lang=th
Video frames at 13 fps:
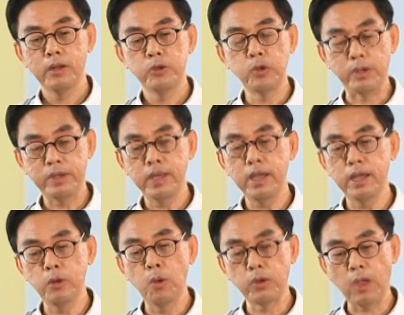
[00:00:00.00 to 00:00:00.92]
จุดที่
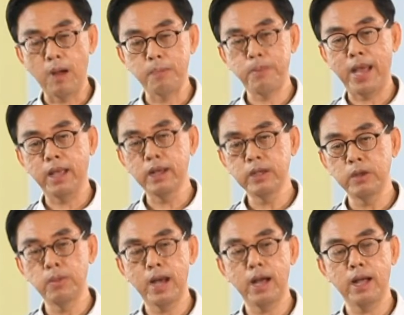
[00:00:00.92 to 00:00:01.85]
ดูต่อไปก็
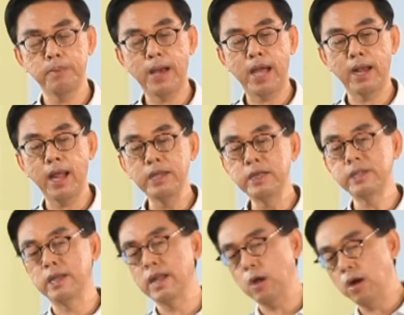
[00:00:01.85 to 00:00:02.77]
คือว่าภาระหนี้
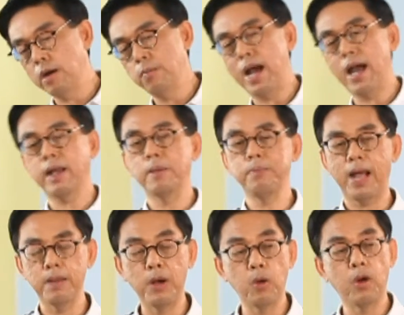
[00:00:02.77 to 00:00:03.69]
สินอะไรก็ว่ากันไป
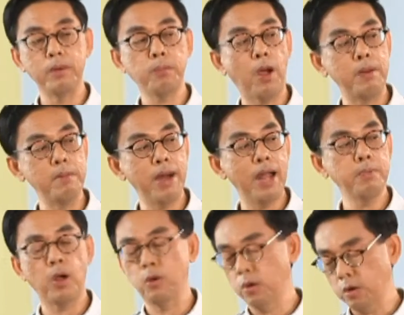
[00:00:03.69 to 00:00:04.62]
บางคนผ่อนบ้าน
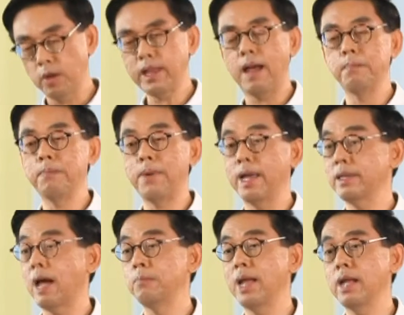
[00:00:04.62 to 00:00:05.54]
ผ่อนรถก็ทำไป
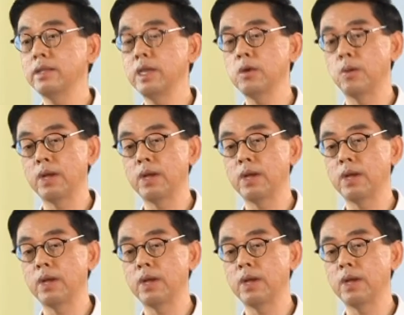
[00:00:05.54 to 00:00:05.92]
ตามหน้าที่ของ